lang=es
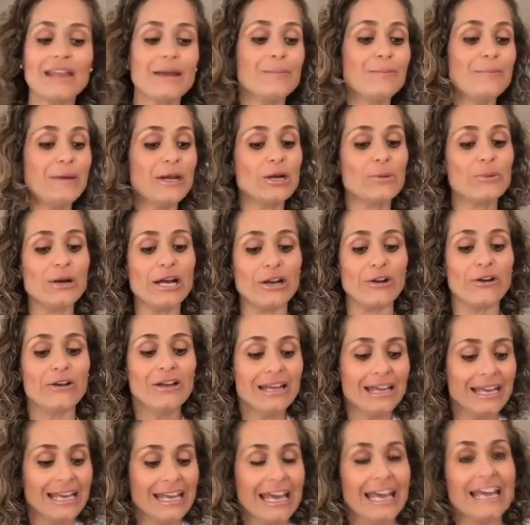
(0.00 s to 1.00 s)
Pero bueno,
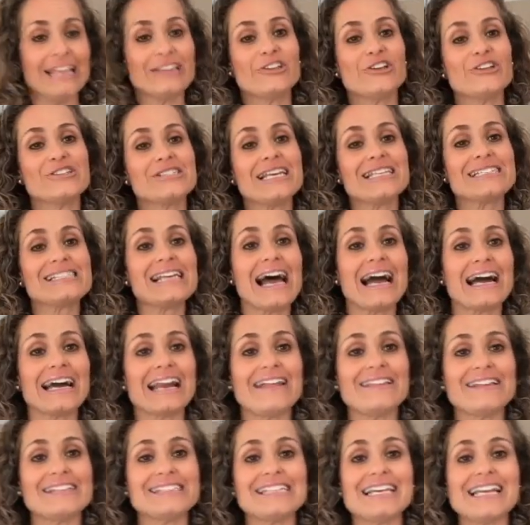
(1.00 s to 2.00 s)
entonces,
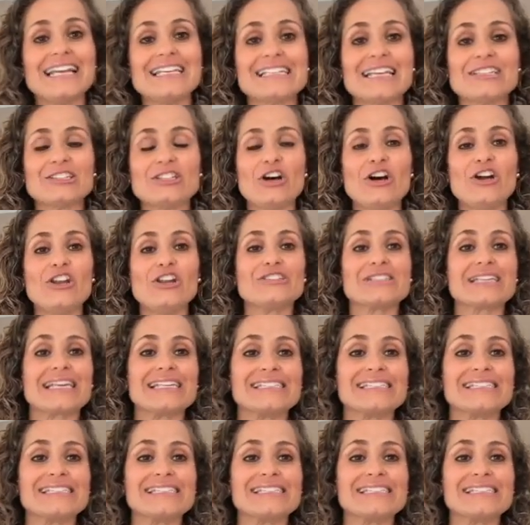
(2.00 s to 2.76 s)
agradecerles a todos los que